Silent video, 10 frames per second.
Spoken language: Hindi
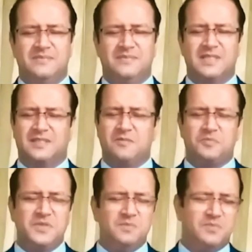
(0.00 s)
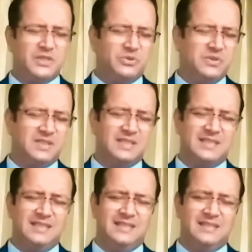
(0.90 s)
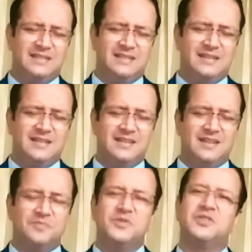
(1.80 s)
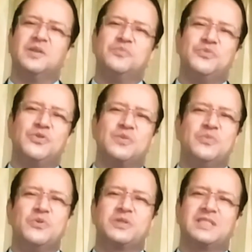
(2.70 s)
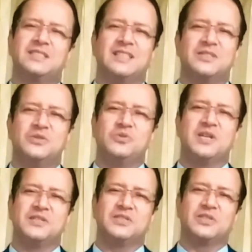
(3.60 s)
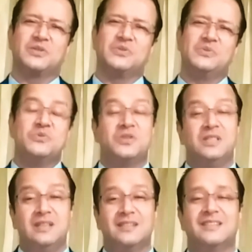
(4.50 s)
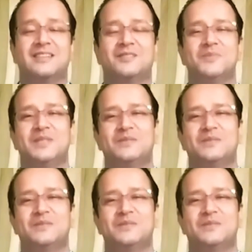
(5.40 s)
बस अब अपनी बची हुई जिंदगी अपनी संपू और मोक्ष के साथ ही गुजारना चाहता हूँ उनकी देख रेख में